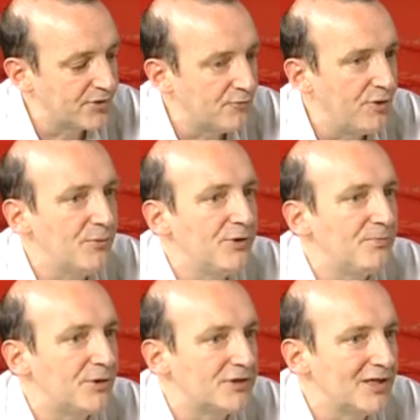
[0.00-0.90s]
fue muy
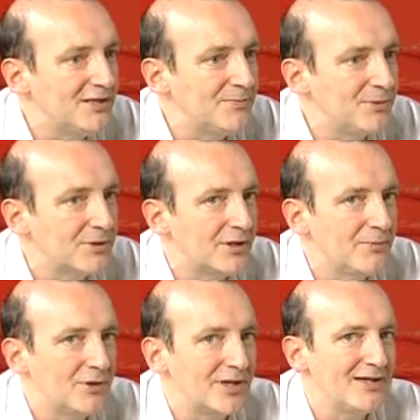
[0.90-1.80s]
importante porque
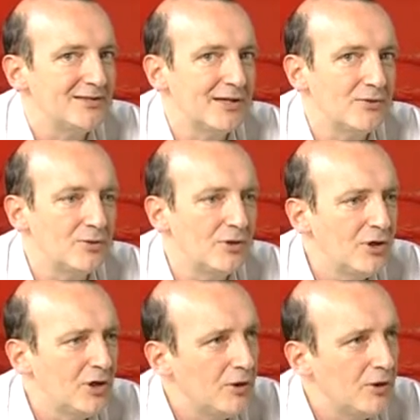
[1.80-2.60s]
hemos realizado